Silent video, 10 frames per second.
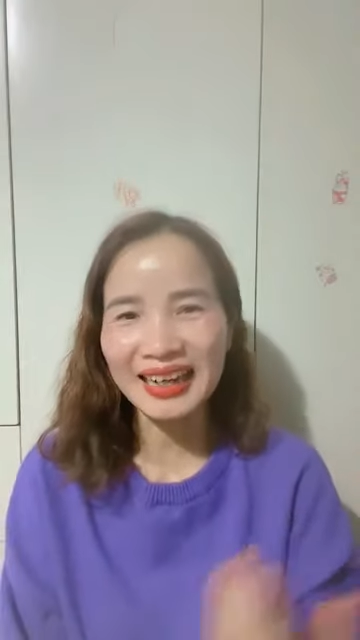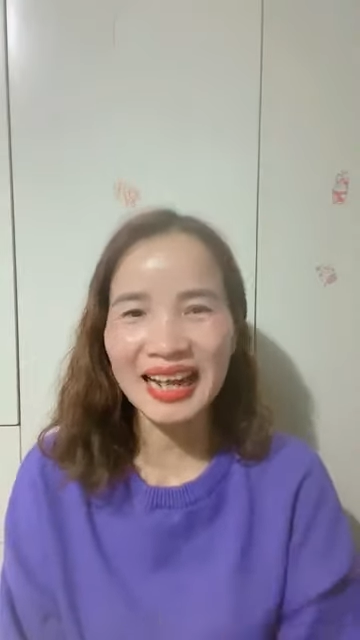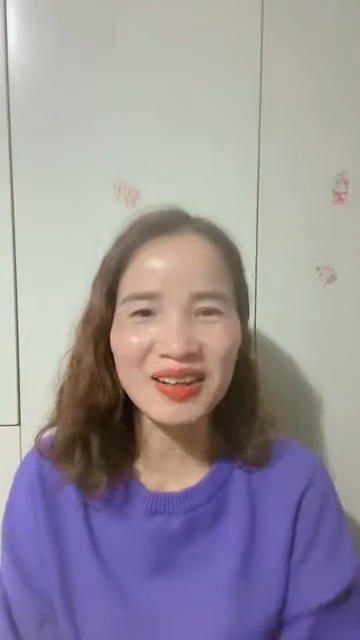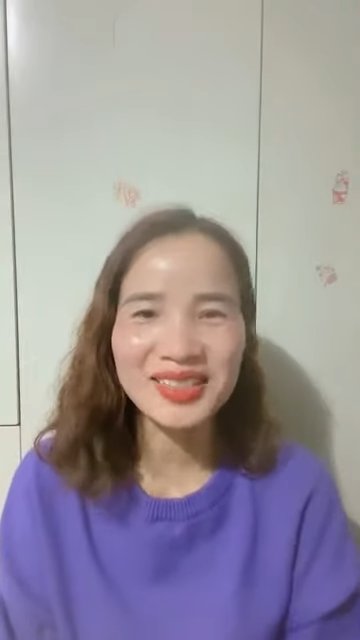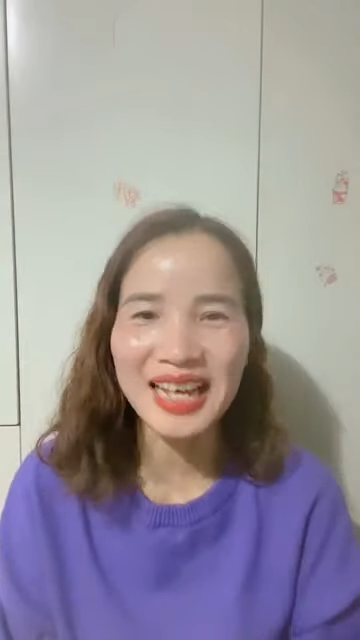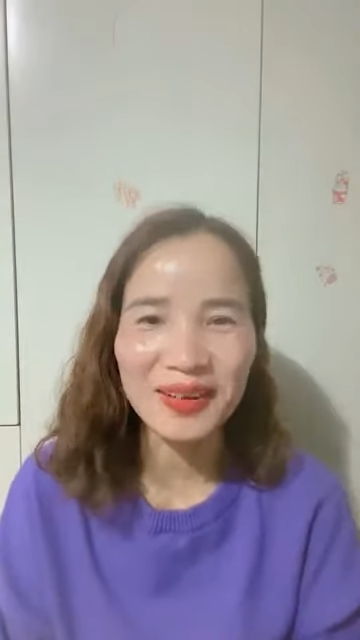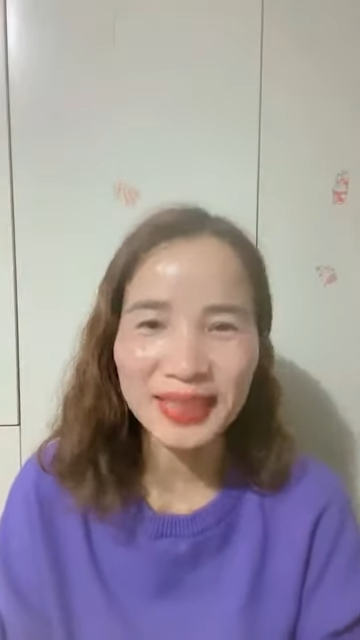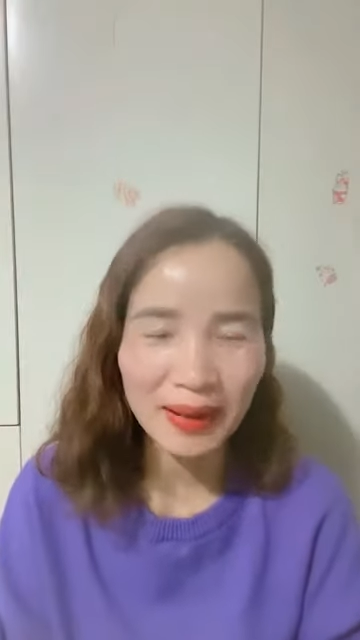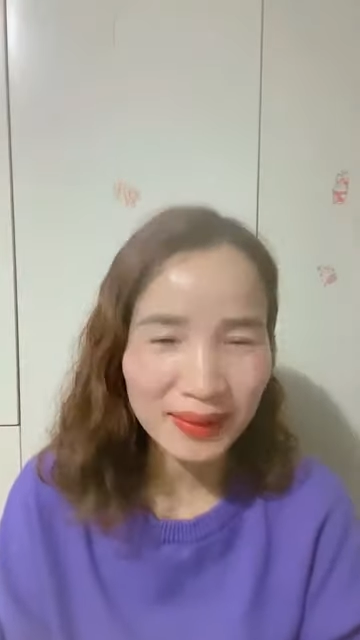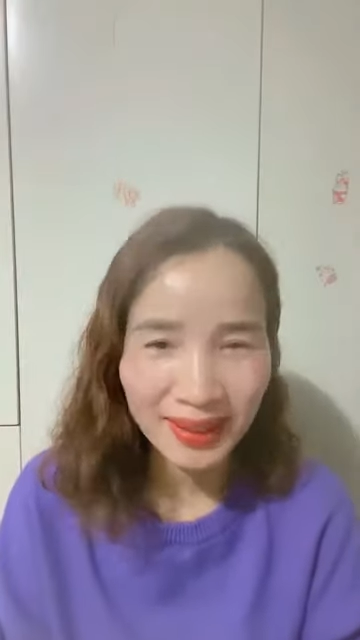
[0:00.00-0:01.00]
tháng nào
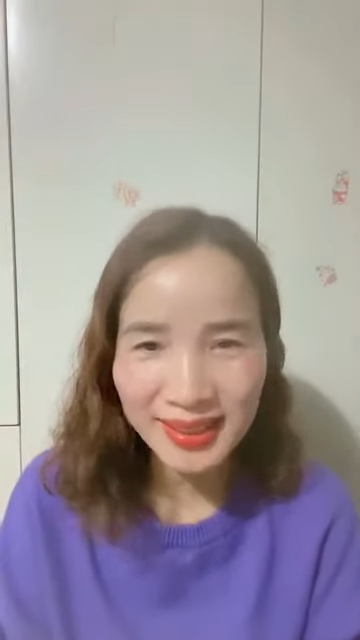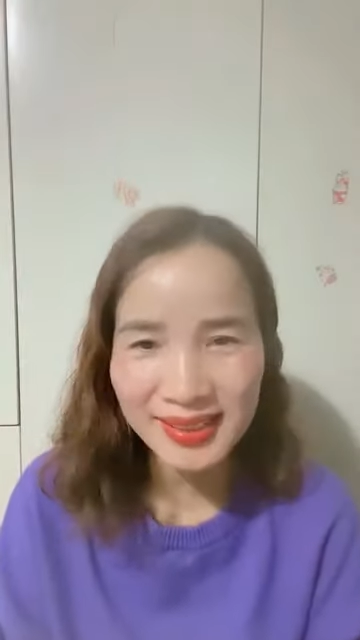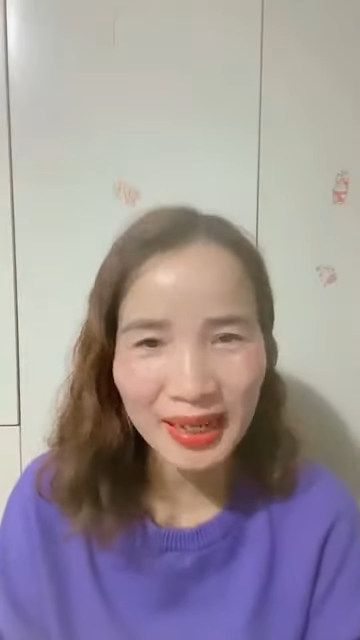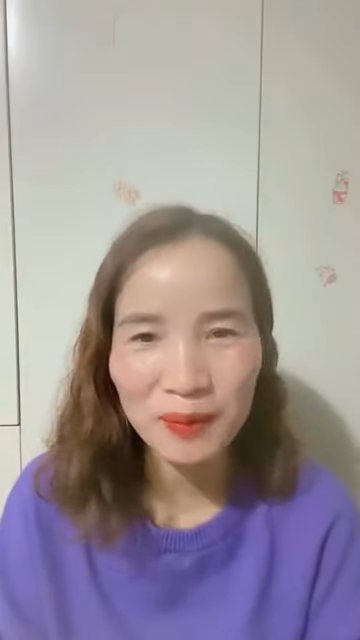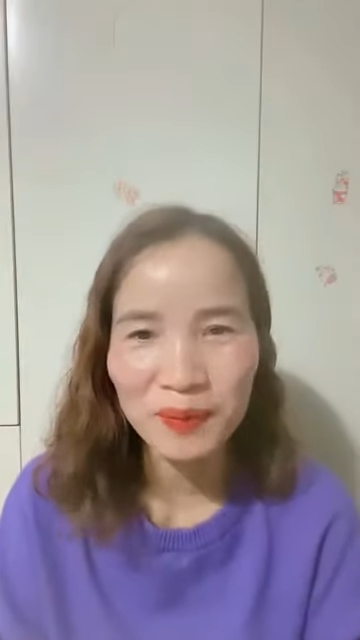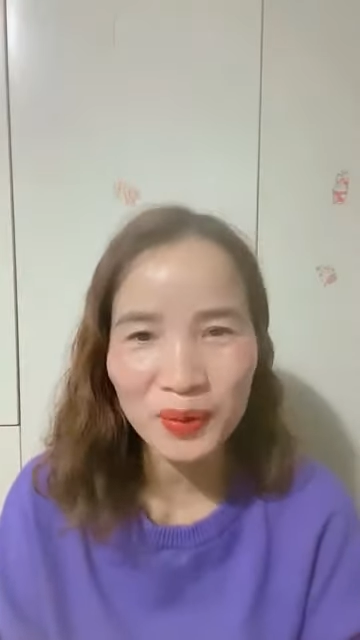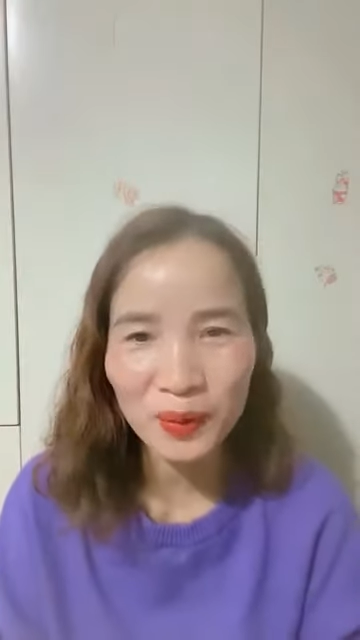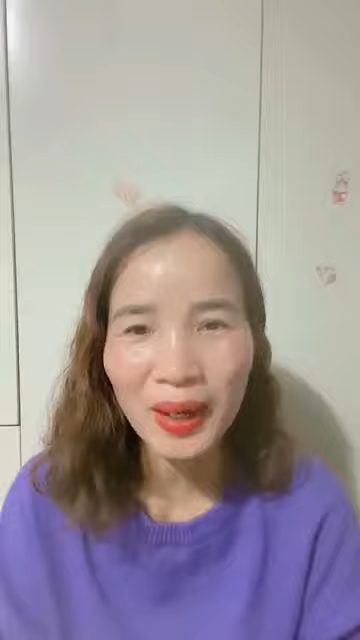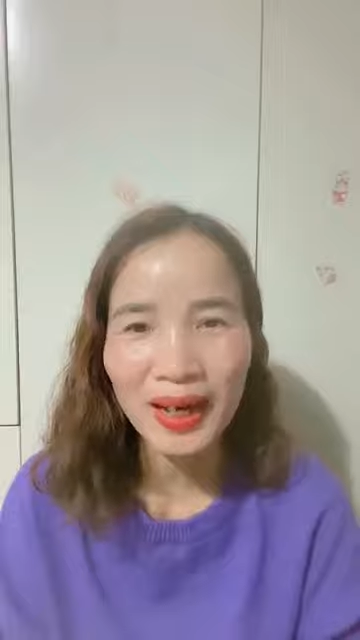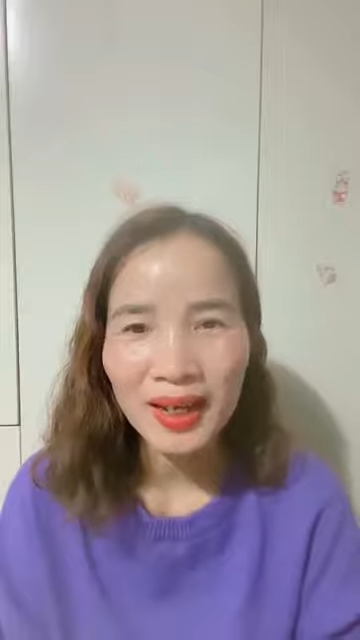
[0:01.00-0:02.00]
xào tháng nấy xong,
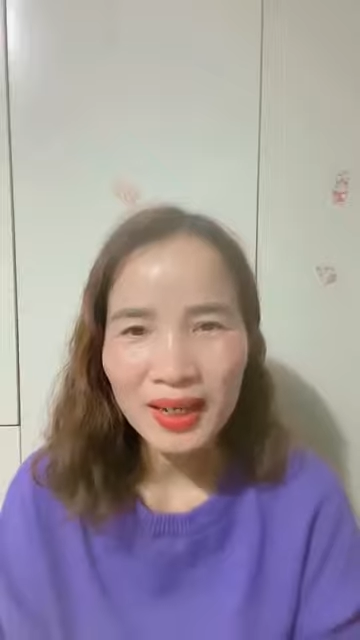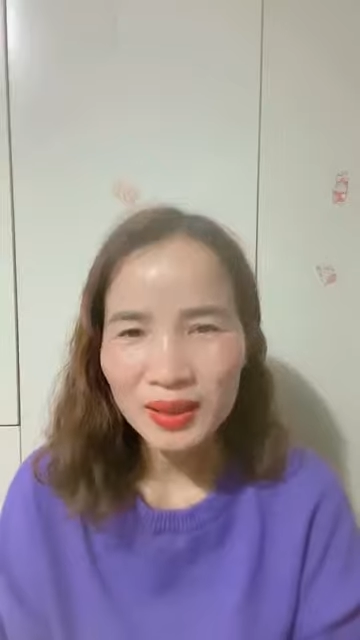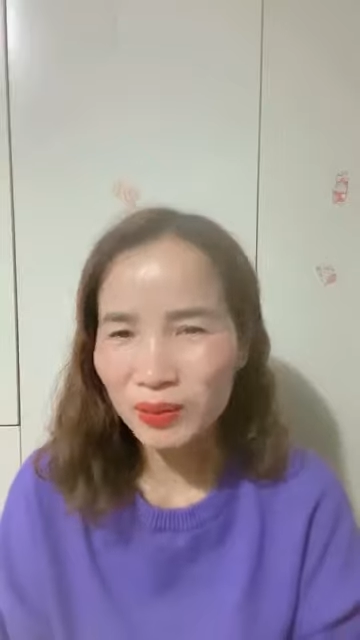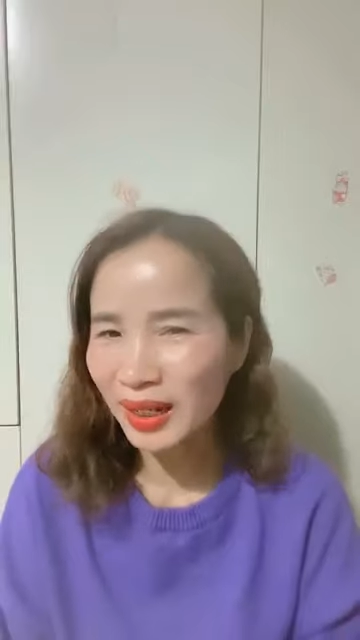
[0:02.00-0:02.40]
đúng không ạ?